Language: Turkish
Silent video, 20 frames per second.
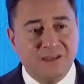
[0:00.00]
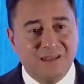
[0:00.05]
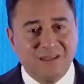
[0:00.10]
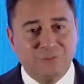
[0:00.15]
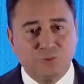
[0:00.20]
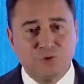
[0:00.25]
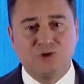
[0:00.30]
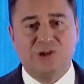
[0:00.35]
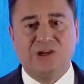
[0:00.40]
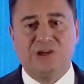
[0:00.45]

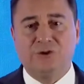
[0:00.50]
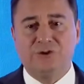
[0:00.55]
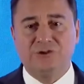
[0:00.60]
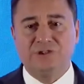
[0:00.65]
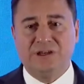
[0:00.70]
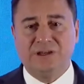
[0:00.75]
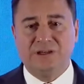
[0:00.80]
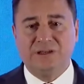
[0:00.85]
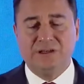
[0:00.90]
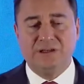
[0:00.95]
İki buçuk ay
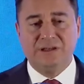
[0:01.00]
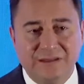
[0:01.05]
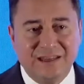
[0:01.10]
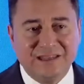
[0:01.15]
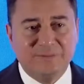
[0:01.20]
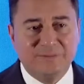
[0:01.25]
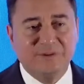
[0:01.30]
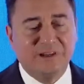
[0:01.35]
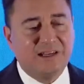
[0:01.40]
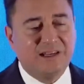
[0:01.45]
önce.
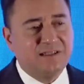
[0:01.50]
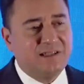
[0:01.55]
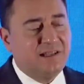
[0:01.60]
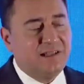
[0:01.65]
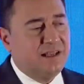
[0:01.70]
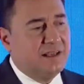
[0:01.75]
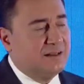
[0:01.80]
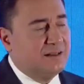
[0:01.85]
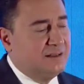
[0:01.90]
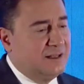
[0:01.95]
Resmi
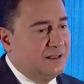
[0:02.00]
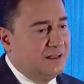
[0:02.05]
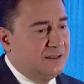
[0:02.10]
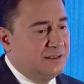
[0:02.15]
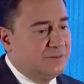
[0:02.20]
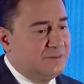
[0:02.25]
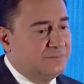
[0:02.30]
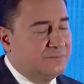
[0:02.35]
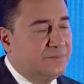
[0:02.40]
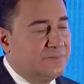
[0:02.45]
gazetede
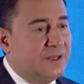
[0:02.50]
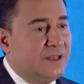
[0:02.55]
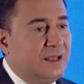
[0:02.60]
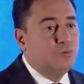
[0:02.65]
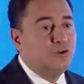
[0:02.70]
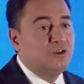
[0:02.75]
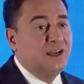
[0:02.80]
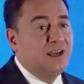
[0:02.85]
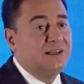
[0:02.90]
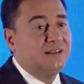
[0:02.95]
yayınlandı. Bu